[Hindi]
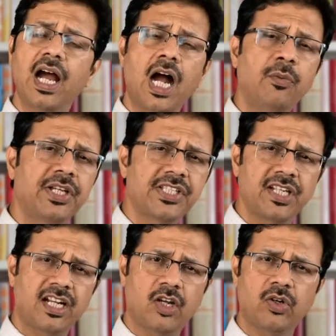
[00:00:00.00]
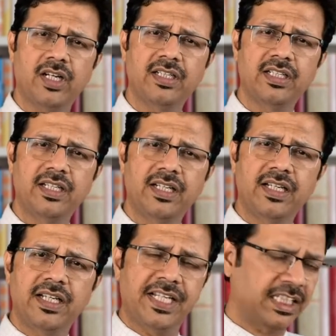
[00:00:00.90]
आवेग चल रहा होगा
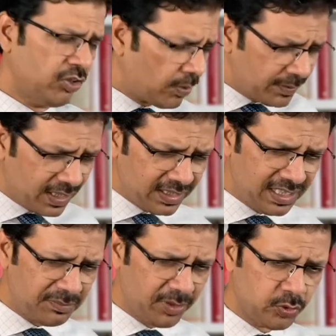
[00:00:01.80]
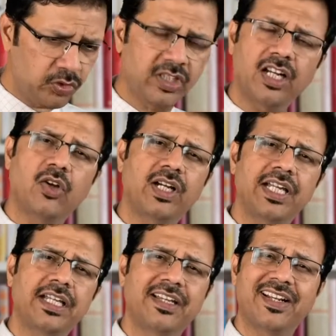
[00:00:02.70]
कितना अपने अंदर महसूस कर रहा होगा
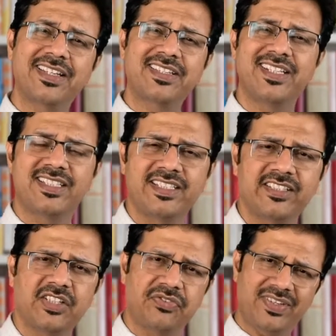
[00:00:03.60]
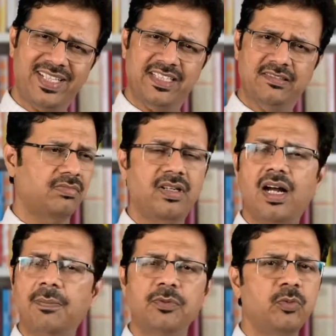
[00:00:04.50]
एक रेस्टलेसनेस की फीलिंग
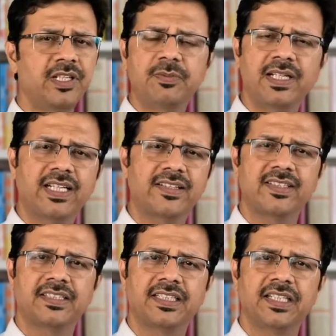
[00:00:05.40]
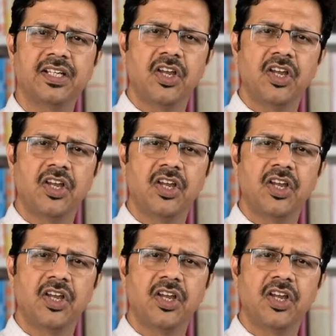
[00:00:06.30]
आप उम्मीद भी नहीं कर सकते हैं